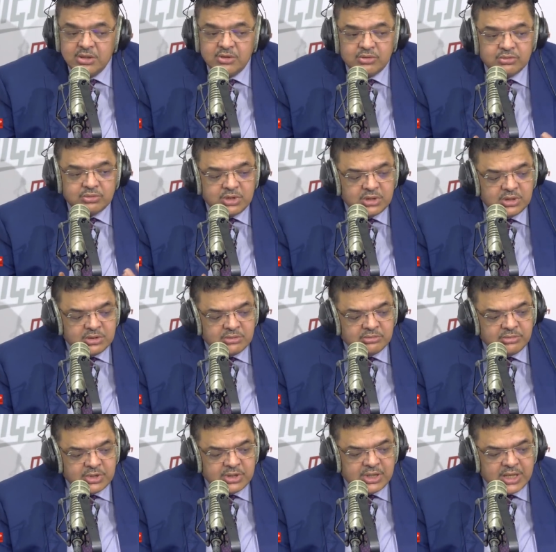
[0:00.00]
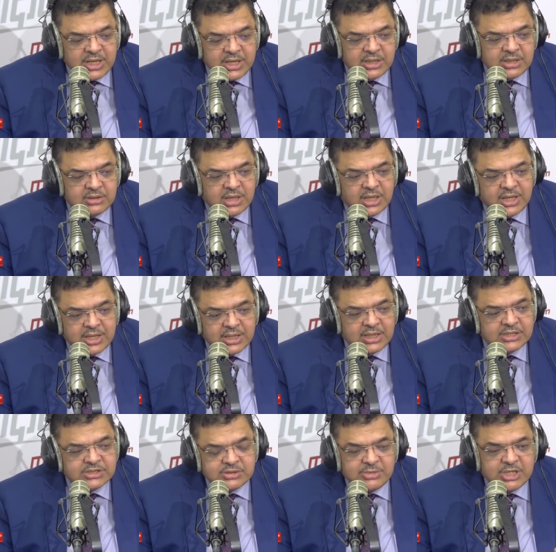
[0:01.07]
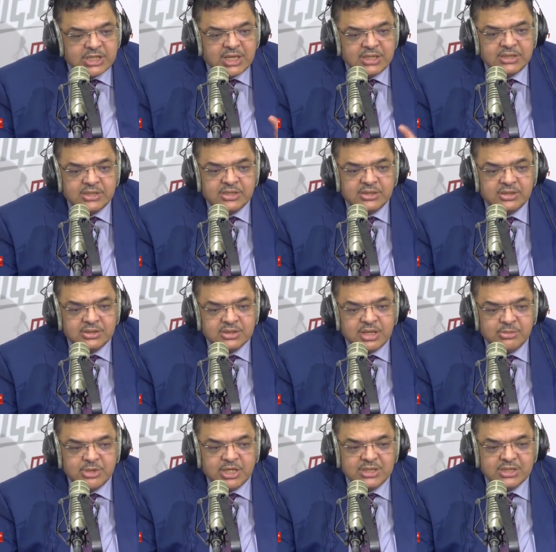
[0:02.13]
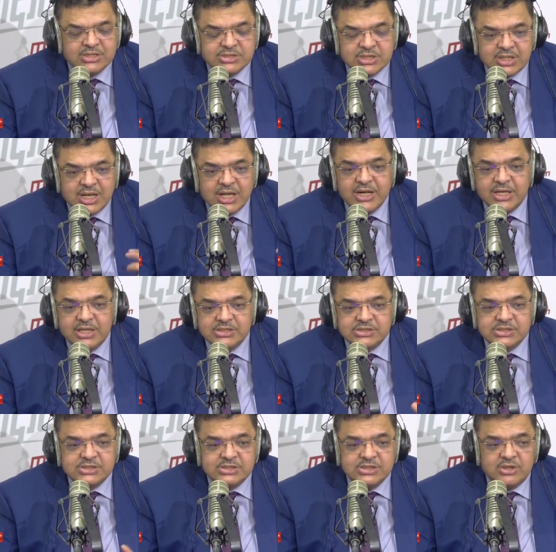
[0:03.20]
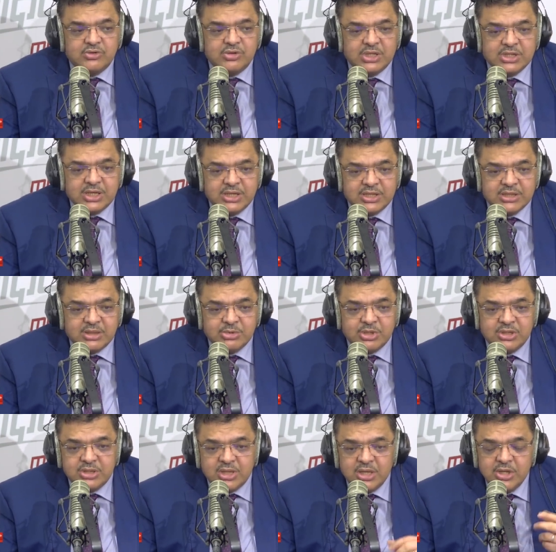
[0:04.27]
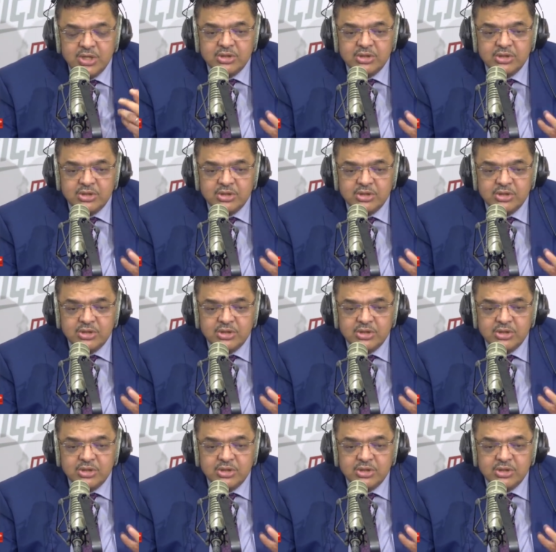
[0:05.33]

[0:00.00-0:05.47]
والان الحركه لازمها تغير طبيعتها زاد الحركه السياسيه كلها تغير طبيعتها